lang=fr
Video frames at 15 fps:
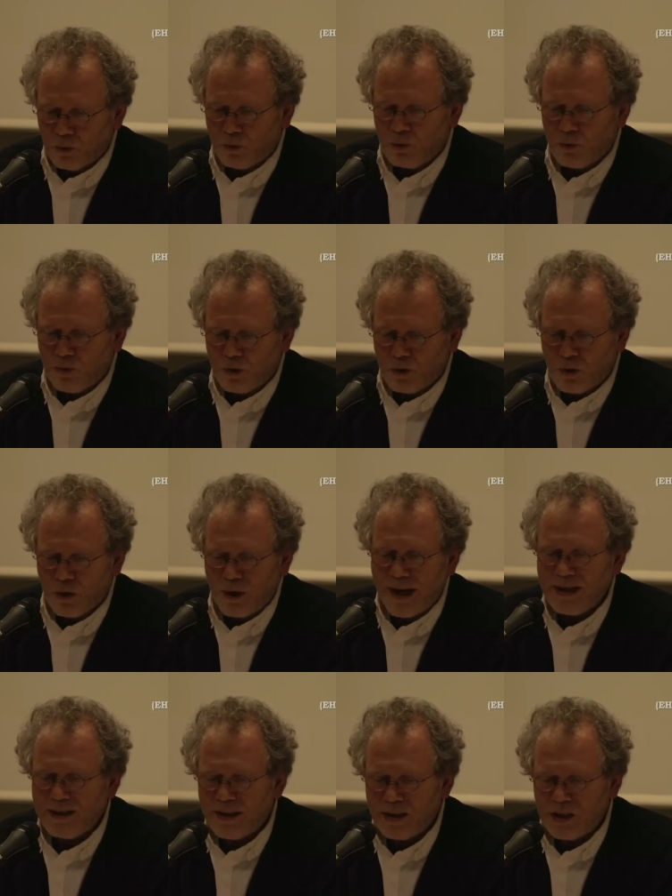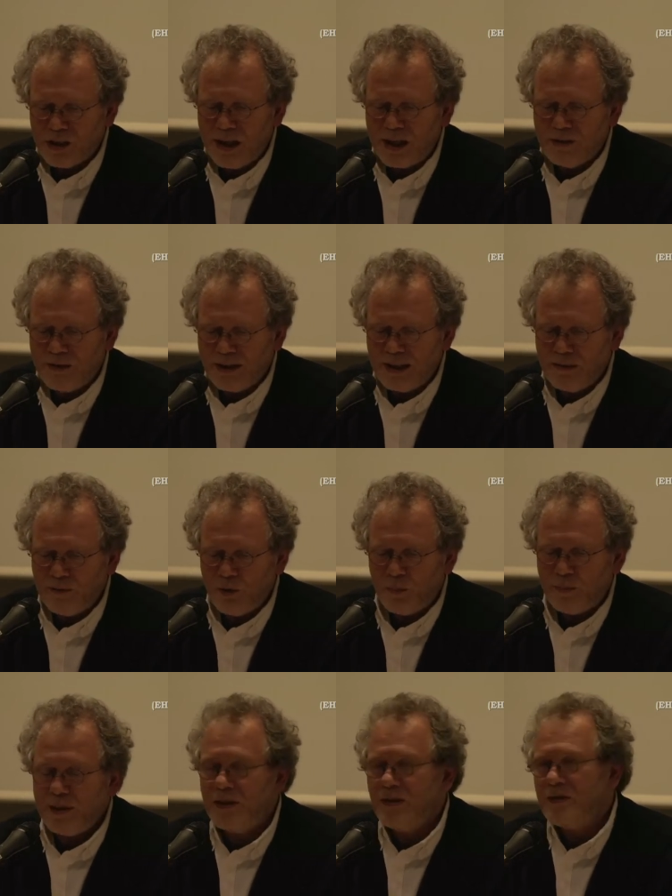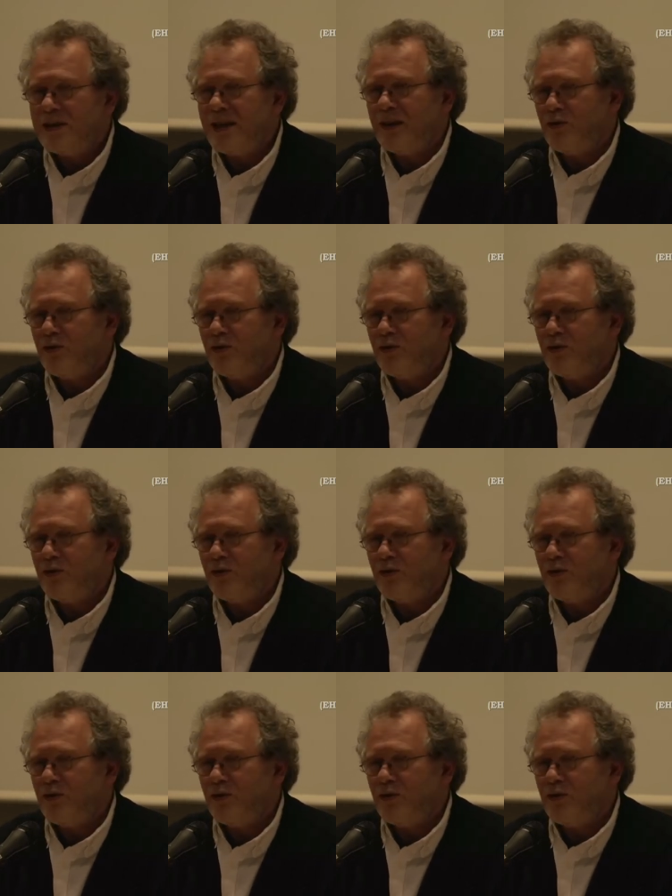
Tout ce que Eisenstein va développer dans un